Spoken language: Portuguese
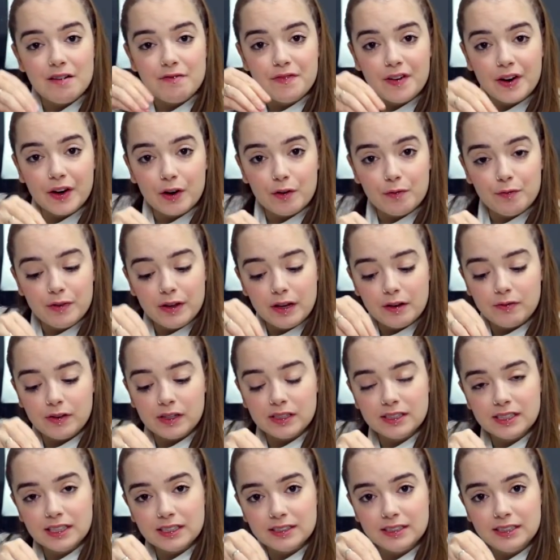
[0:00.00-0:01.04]
a farofinha,
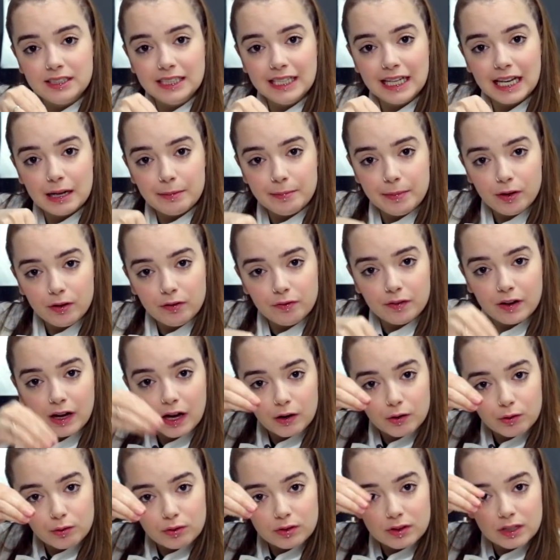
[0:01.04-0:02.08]
fazer assim, ela meio que ficar
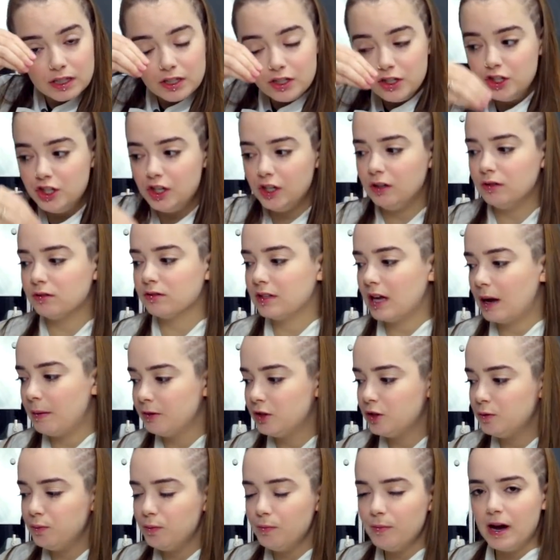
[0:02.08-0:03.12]
grudandinho, sabe?
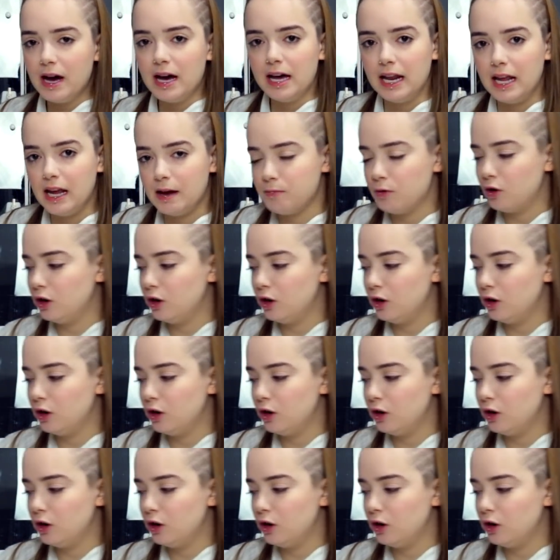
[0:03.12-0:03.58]
Tipo uma areia